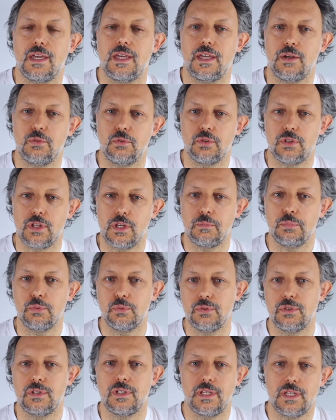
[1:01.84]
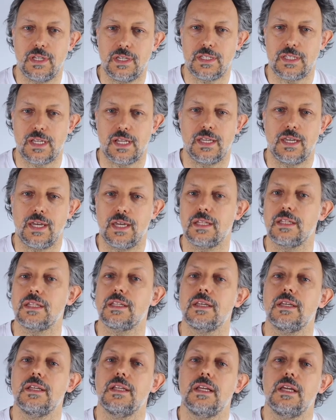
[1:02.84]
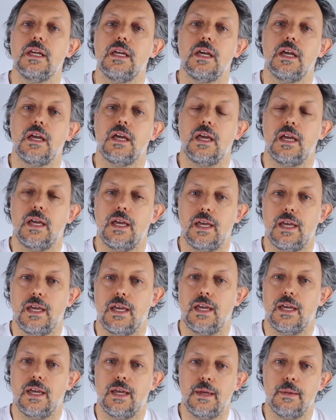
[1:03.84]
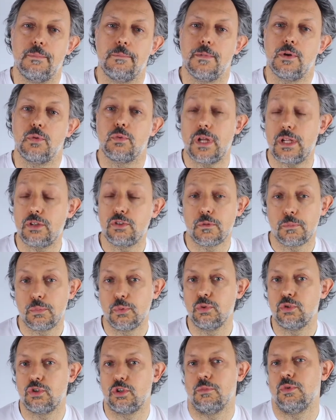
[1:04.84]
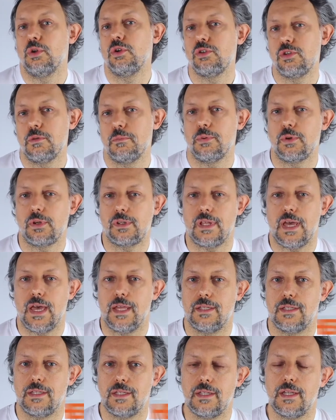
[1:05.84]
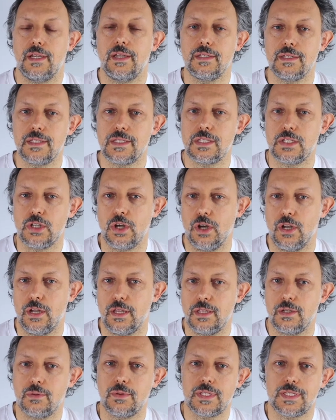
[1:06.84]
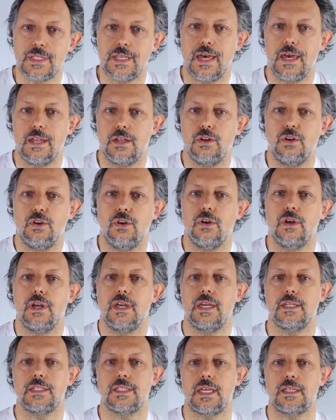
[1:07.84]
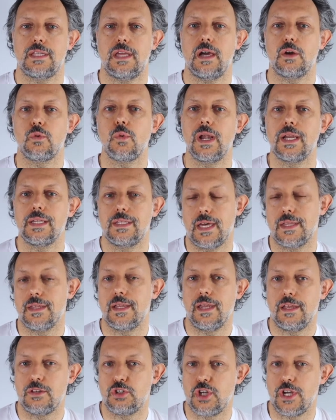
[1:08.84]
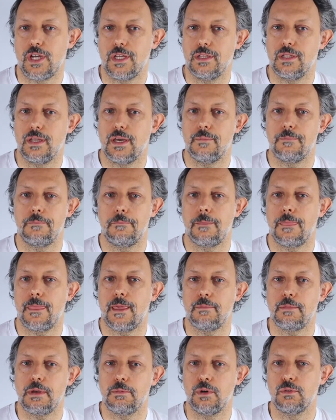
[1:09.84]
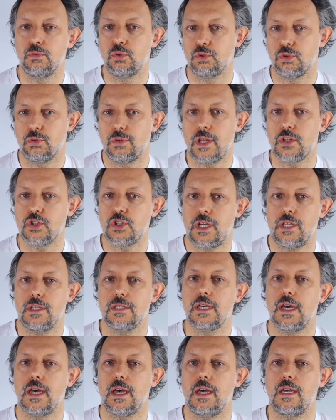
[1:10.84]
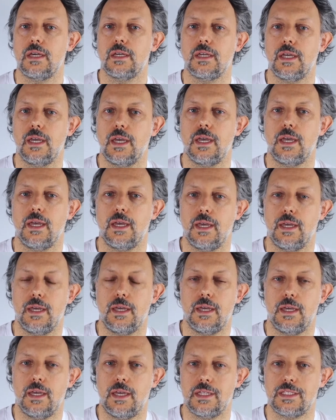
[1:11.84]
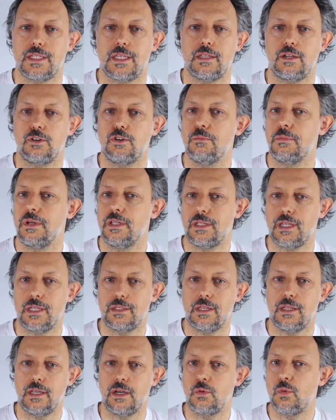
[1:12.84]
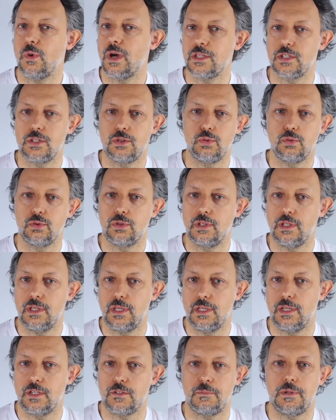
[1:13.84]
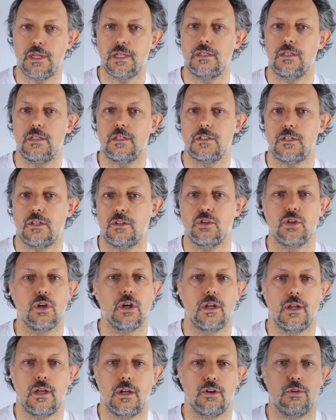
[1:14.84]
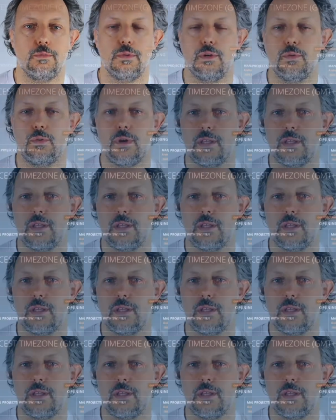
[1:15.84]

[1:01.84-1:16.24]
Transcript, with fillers: è uno dei punti salienti. Eh, un altro punto molto importante dell'edizione di quest'anno è stata la qualità dell'agenda. Abbiamo avuto un'agenda che eh, è stata commentata da quasi tutti gli esperti di settore come una